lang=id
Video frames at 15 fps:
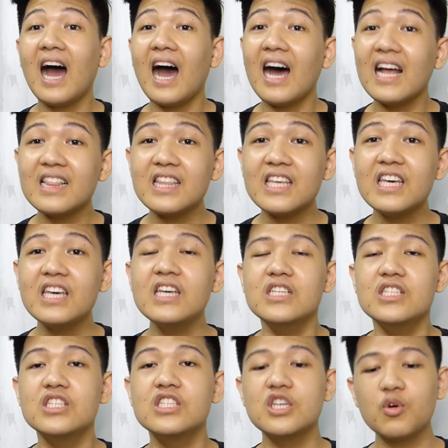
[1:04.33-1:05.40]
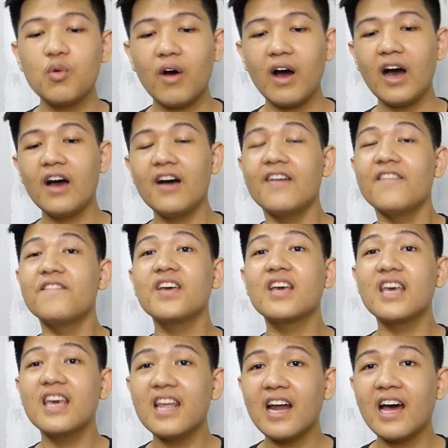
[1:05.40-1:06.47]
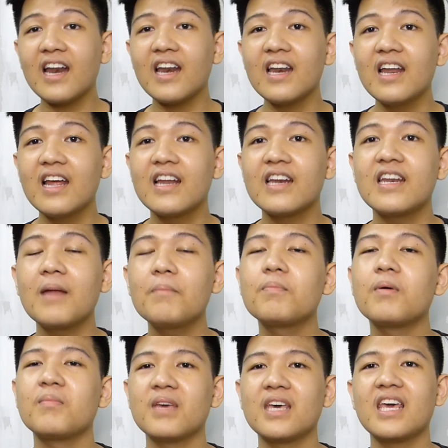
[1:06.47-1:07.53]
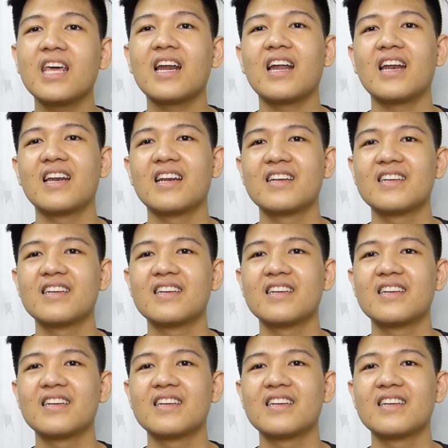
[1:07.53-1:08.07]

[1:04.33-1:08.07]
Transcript: hati, jiwa, pikiran, dan pemikiran.